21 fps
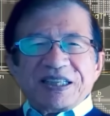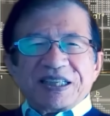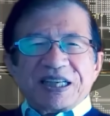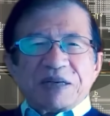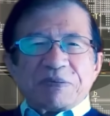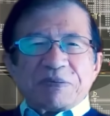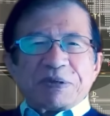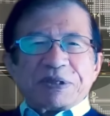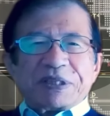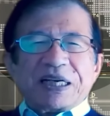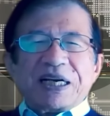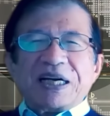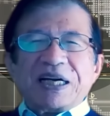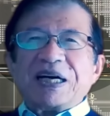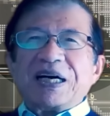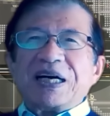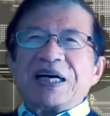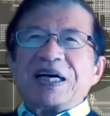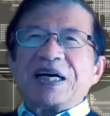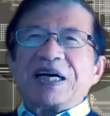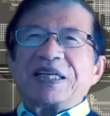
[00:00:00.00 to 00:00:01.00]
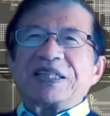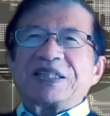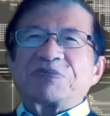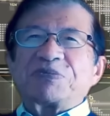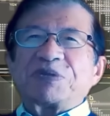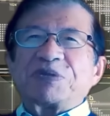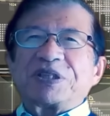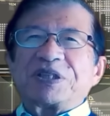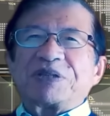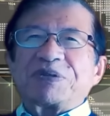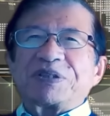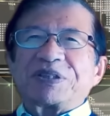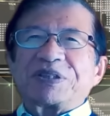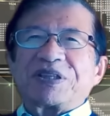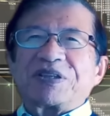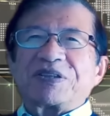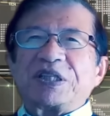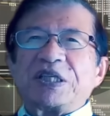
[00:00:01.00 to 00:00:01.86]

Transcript: からまた、あいつも言ってますけど、